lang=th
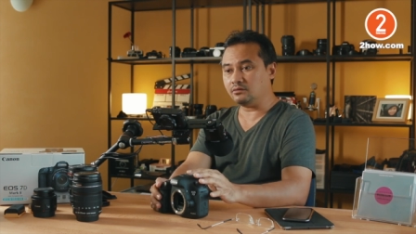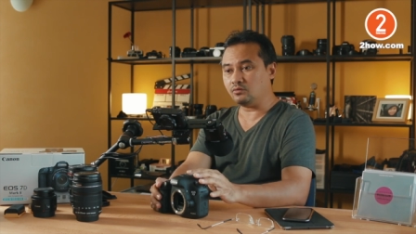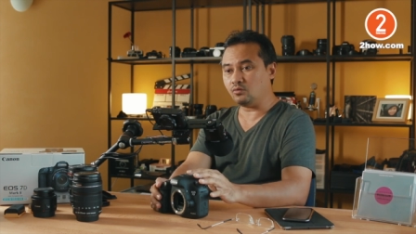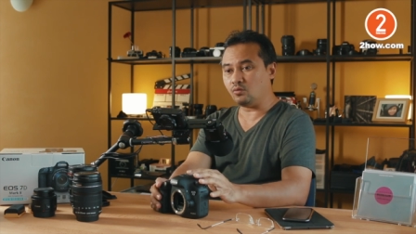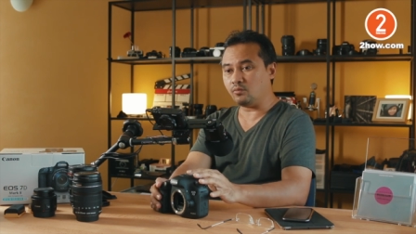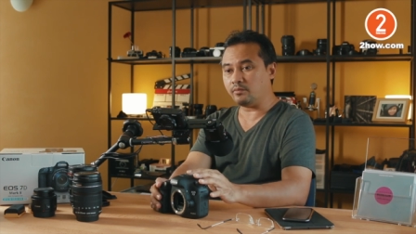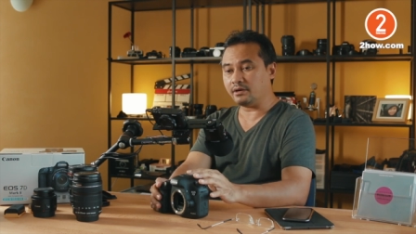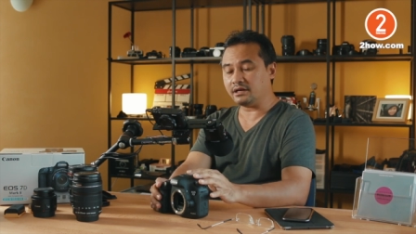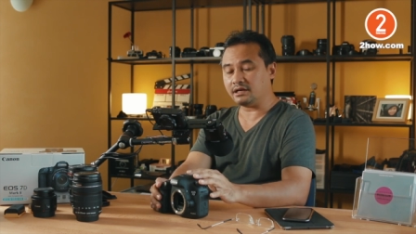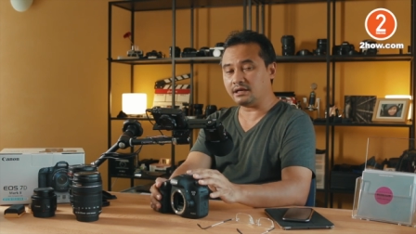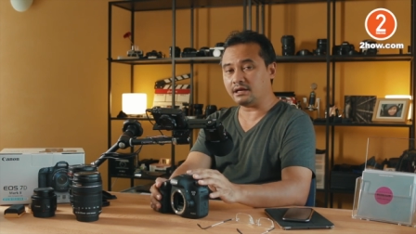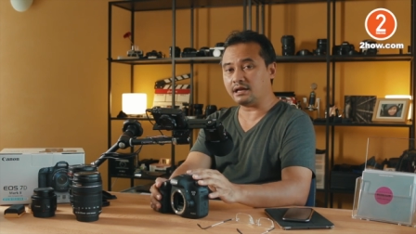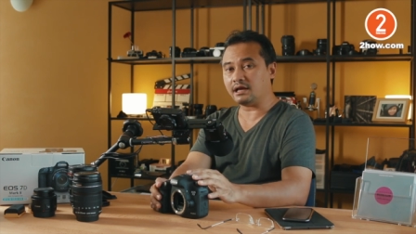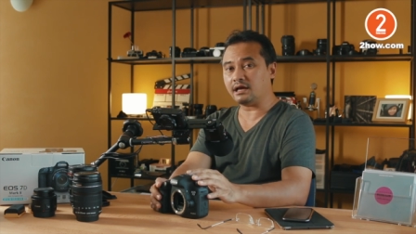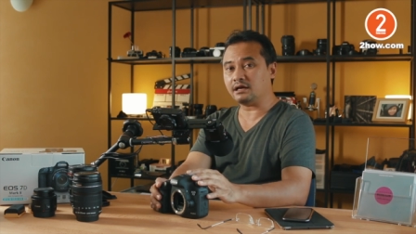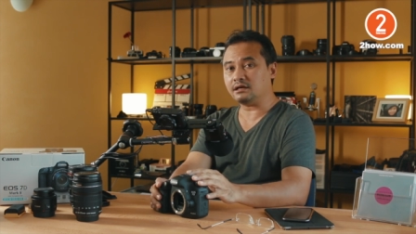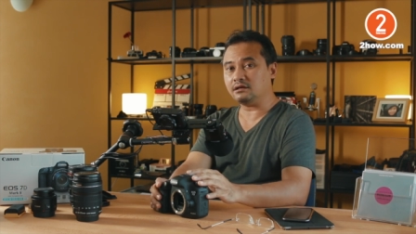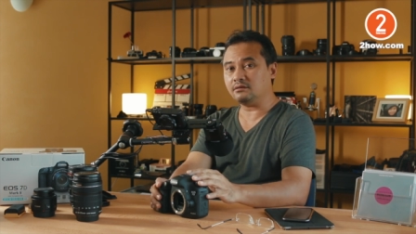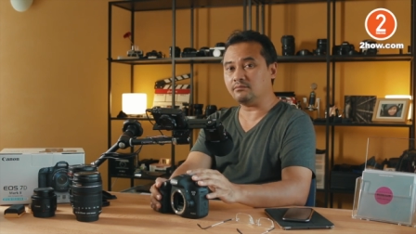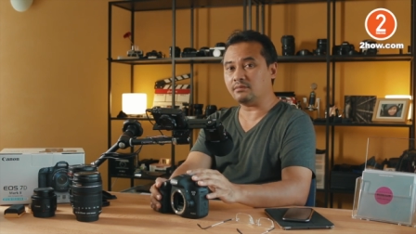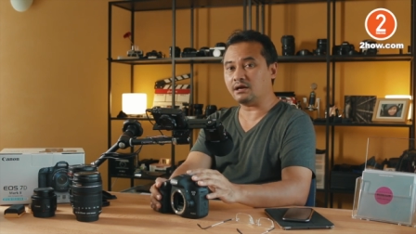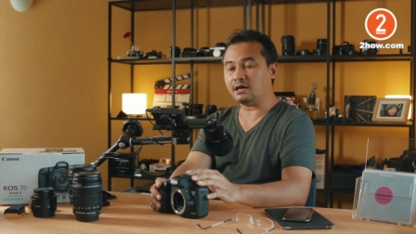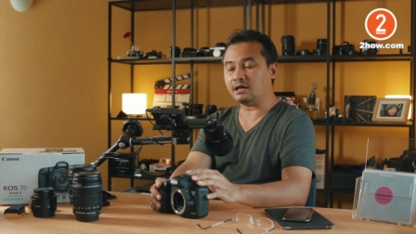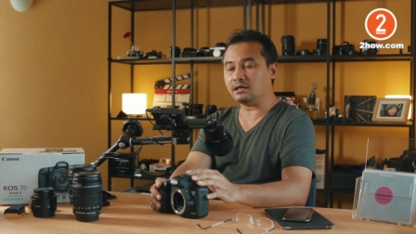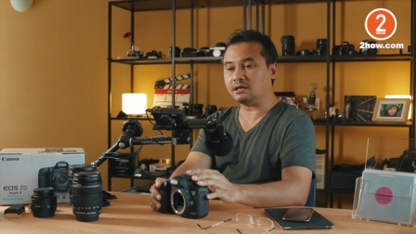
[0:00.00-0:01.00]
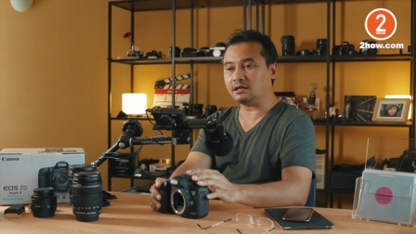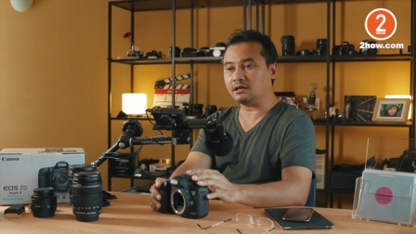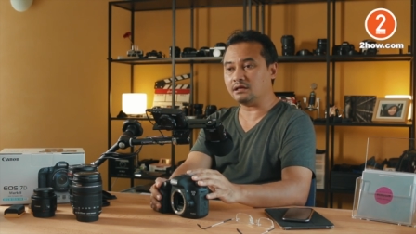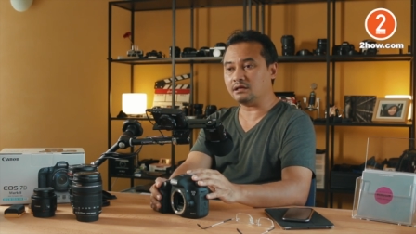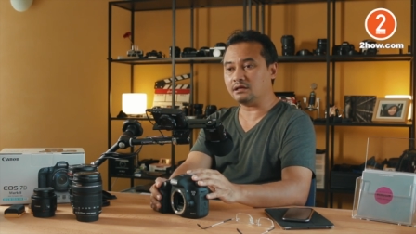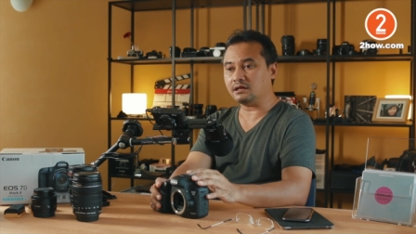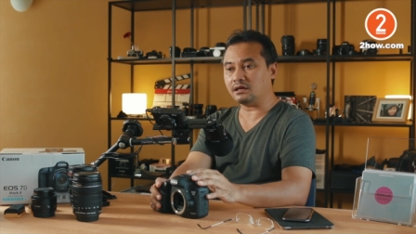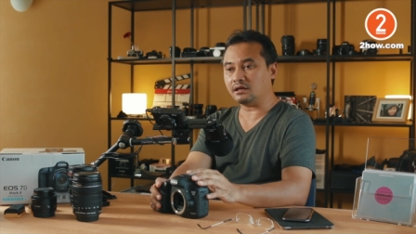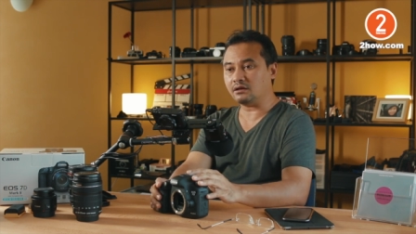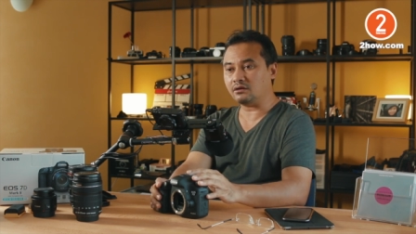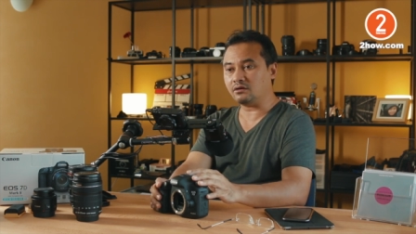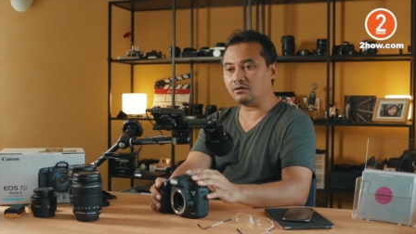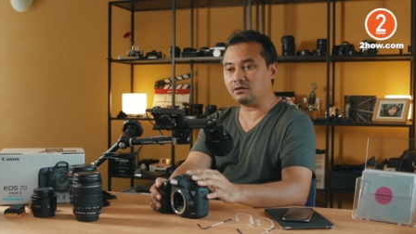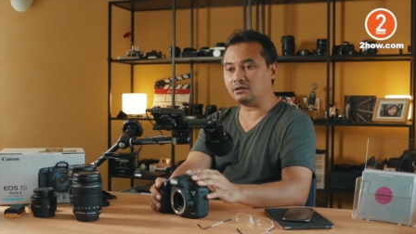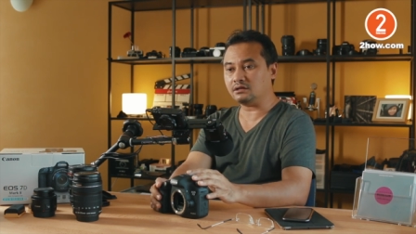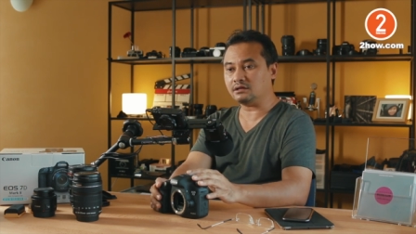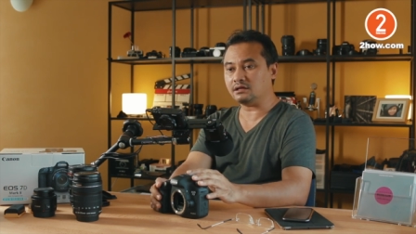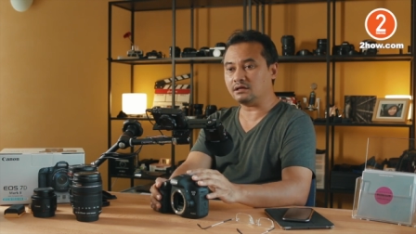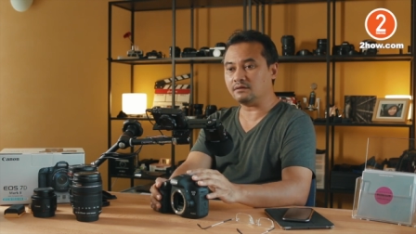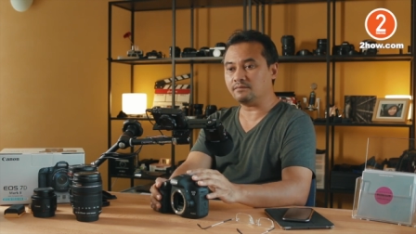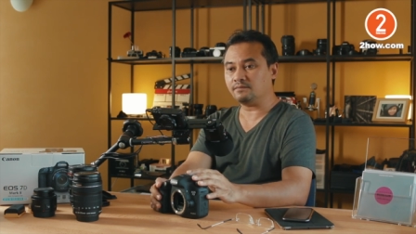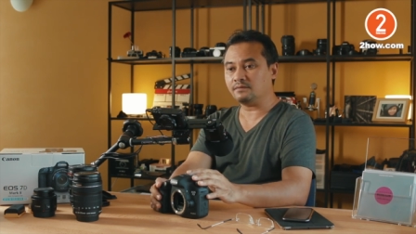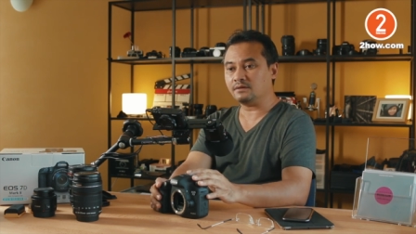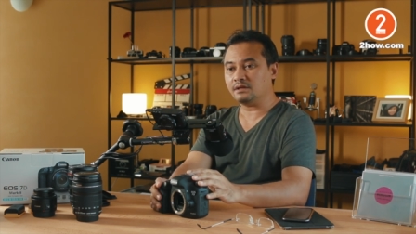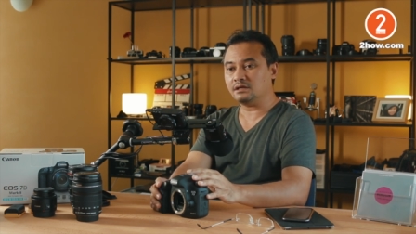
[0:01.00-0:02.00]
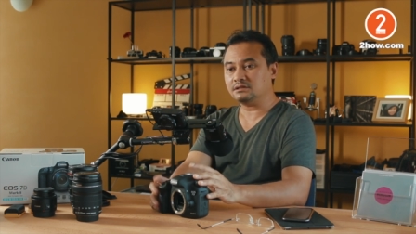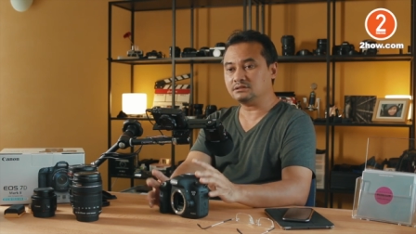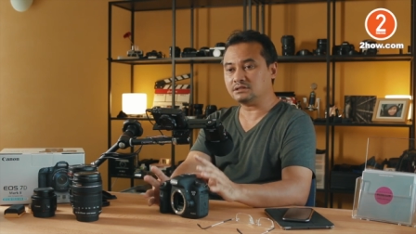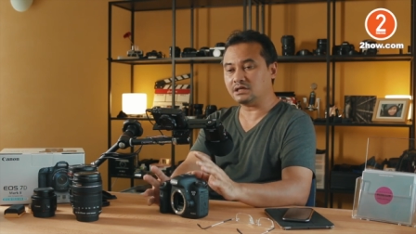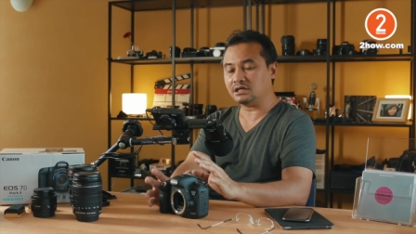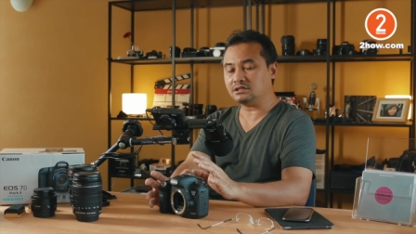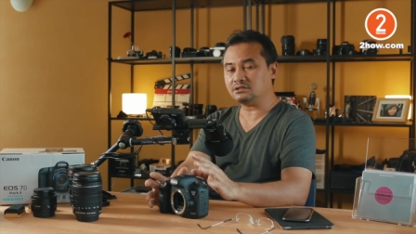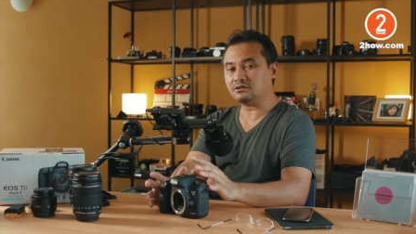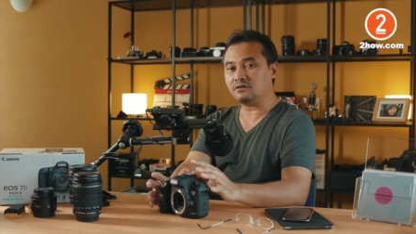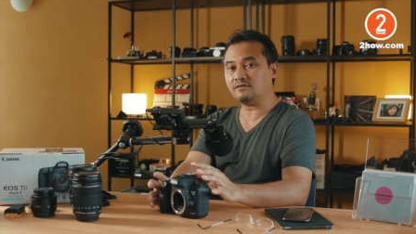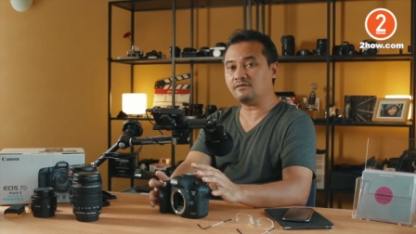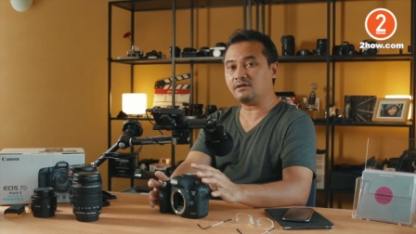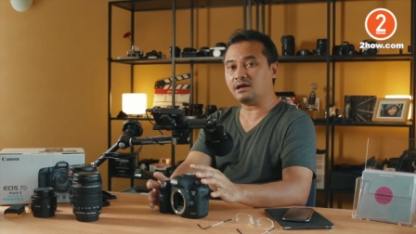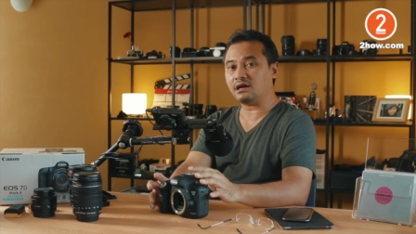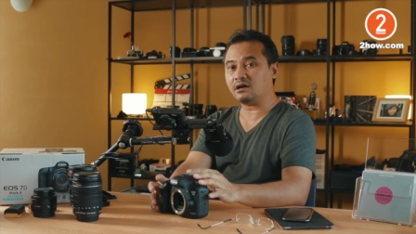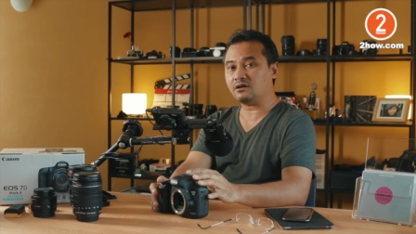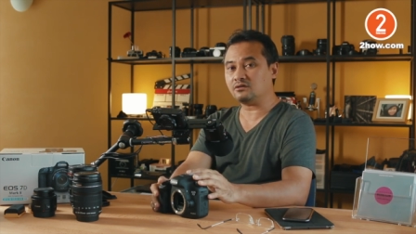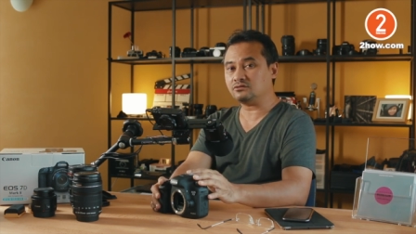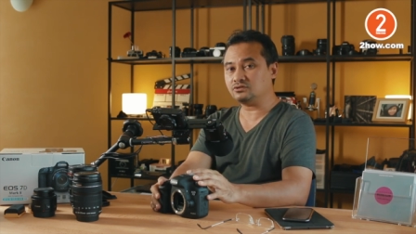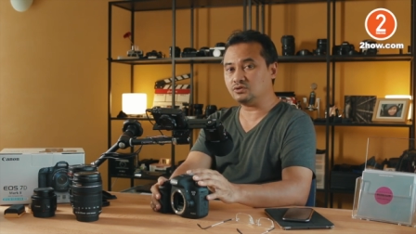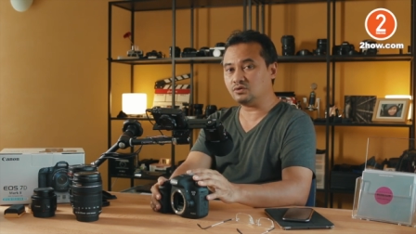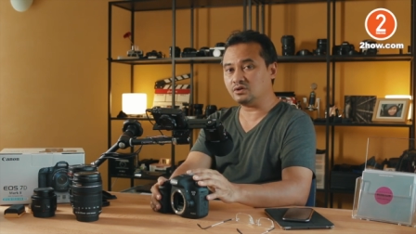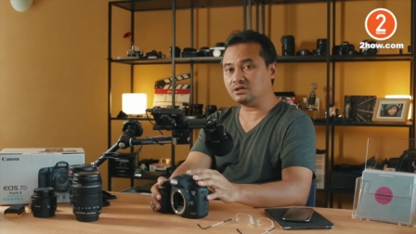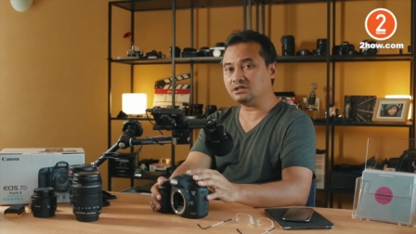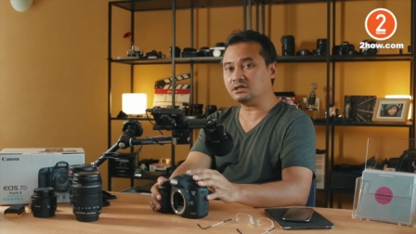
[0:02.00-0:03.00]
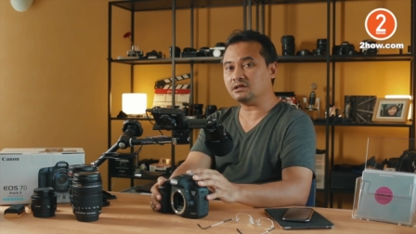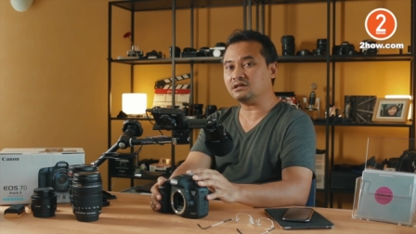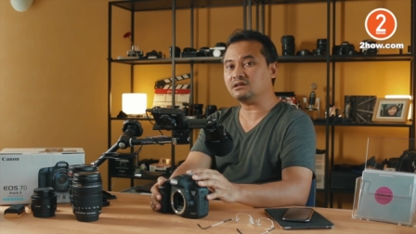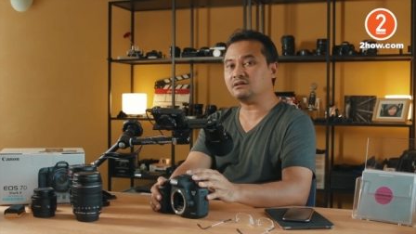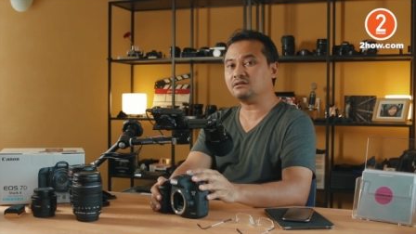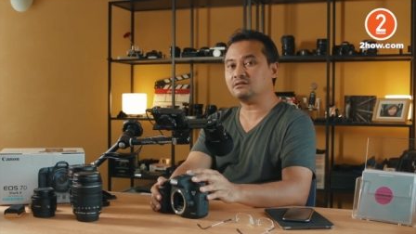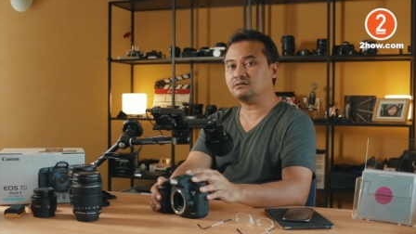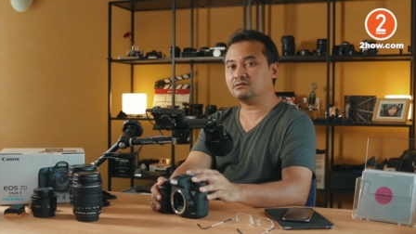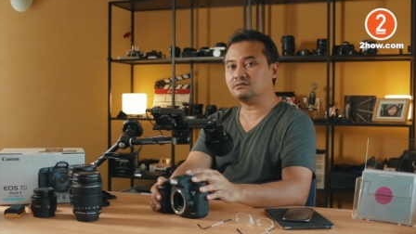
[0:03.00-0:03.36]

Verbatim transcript: ถูกพัฒนาขึ้นมาเนี่ย Canon เนี่ยใช้ซอฟต์แวร์เขาช่วยเยอะ